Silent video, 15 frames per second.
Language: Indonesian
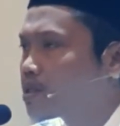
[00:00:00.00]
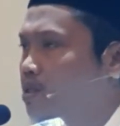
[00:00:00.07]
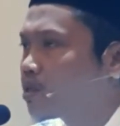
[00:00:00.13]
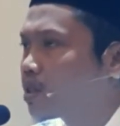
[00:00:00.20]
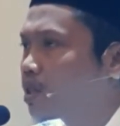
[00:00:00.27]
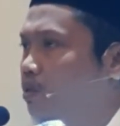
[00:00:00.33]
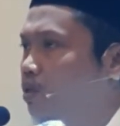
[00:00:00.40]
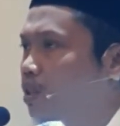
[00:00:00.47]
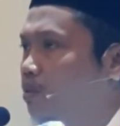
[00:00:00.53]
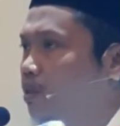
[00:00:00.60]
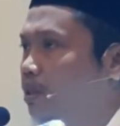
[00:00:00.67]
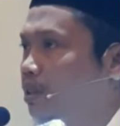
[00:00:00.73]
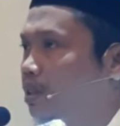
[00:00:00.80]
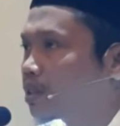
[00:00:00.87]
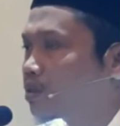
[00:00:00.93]
seorang
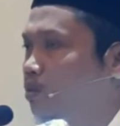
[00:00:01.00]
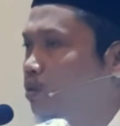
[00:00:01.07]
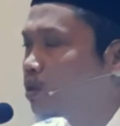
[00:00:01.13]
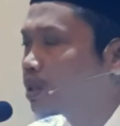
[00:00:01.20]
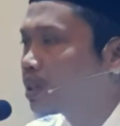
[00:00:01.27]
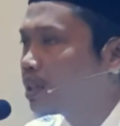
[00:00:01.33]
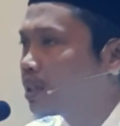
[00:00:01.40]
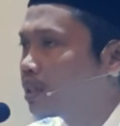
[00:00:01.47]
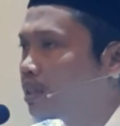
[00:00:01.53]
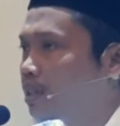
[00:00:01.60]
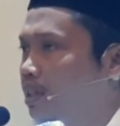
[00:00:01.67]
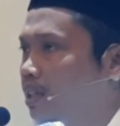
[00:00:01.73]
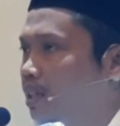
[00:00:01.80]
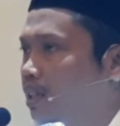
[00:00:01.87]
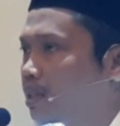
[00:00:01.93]
ulama terkemuka di
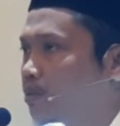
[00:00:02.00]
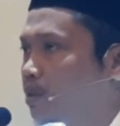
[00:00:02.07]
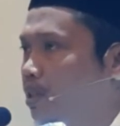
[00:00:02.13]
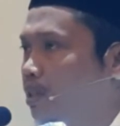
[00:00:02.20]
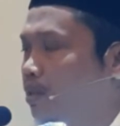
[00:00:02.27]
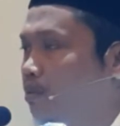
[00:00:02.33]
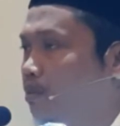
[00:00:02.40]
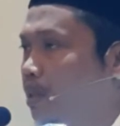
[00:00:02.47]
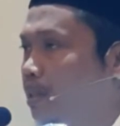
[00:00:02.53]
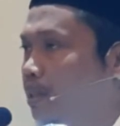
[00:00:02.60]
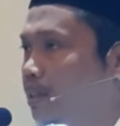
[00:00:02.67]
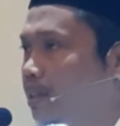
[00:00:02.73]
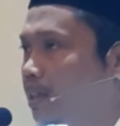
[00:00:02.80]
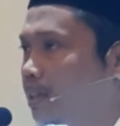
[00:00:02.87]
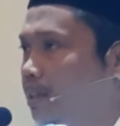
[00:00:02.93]
kalangan madhab
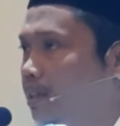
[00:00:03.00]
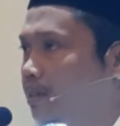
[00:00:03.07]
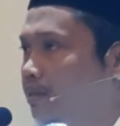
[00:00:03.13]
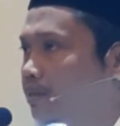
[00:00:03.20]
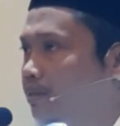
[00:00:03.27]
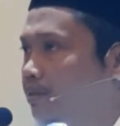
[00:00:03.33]
maliki